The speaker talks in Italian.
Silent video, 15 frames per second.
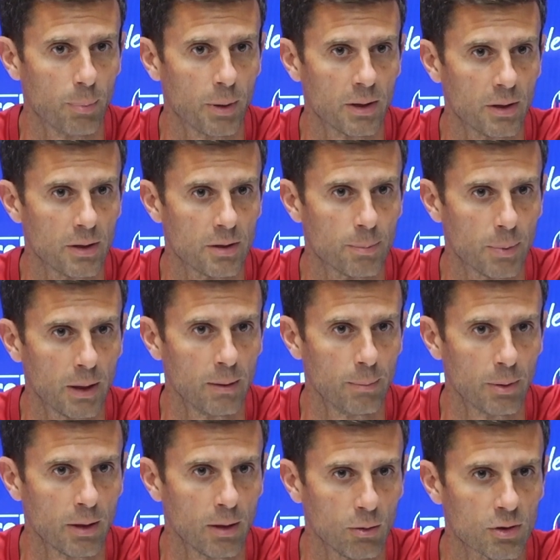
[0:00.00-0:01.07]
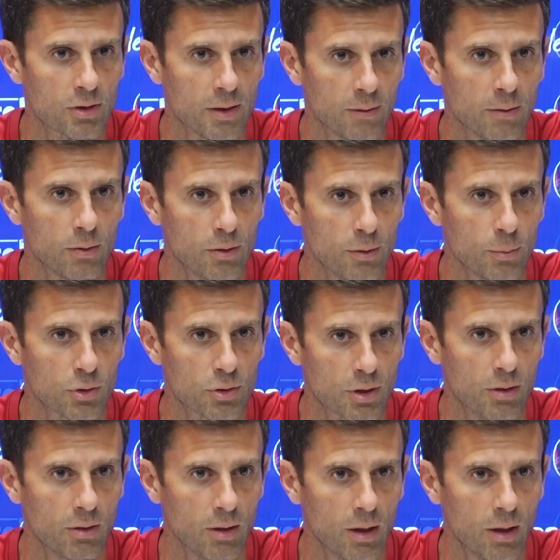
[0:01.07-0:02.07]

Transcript: partecipare perché lo stavano dimostrando